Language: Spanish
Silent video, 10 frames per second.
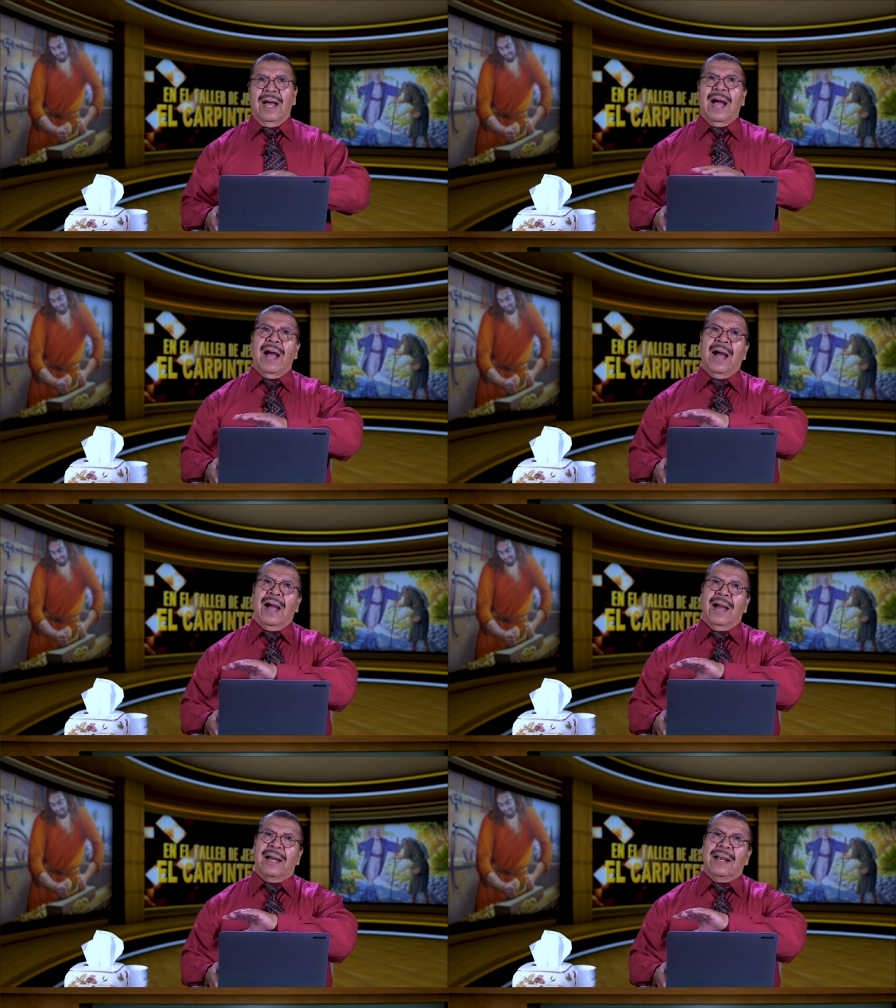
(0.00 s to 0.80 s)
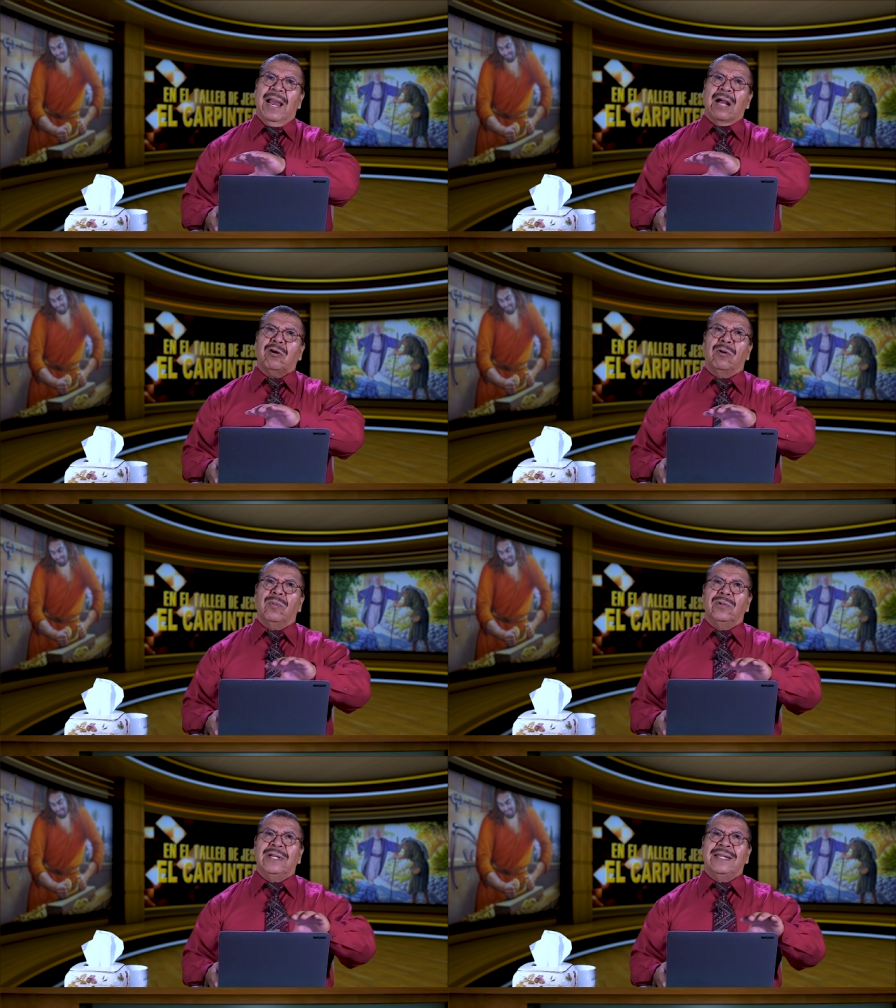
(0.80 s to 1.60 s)
a la
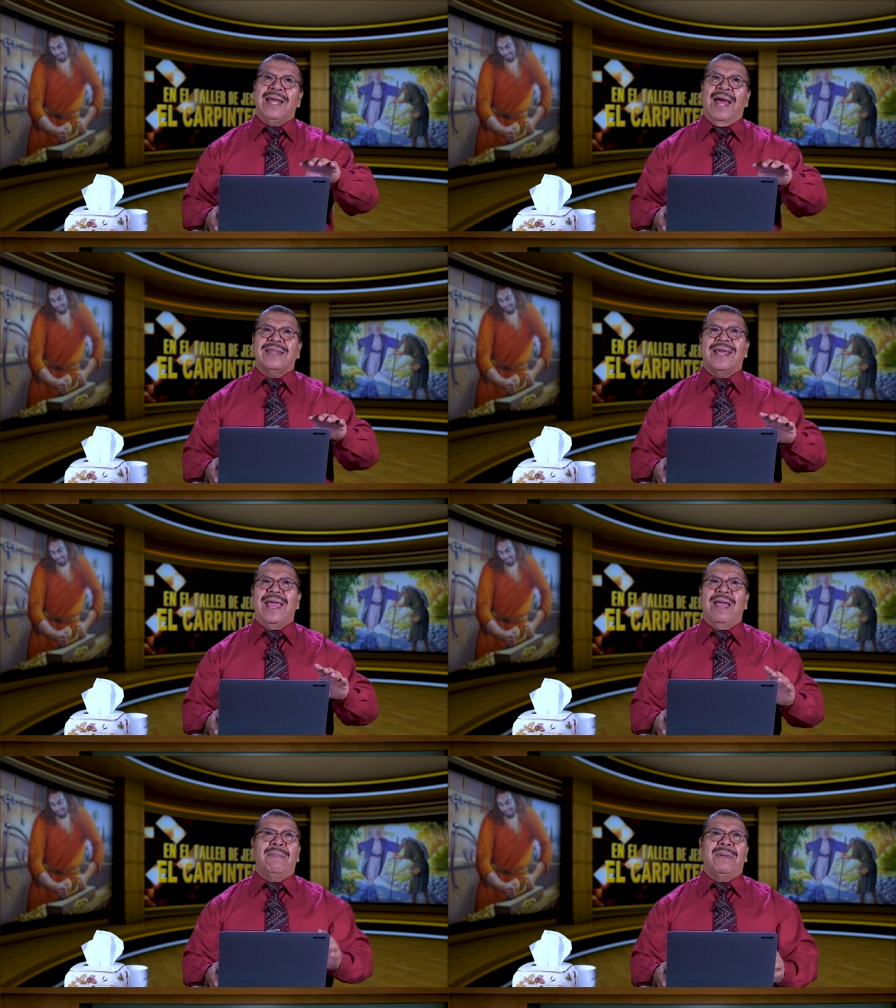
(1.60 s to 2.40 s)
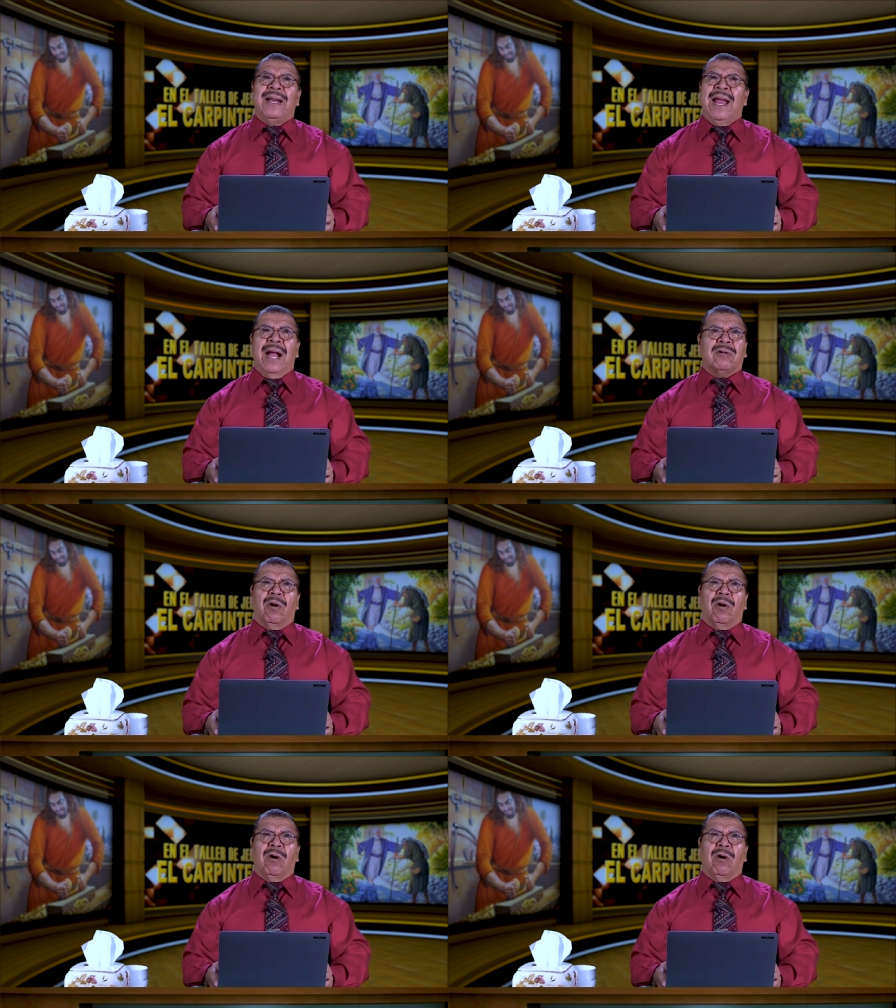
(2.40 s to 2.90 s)
comunidad hebrea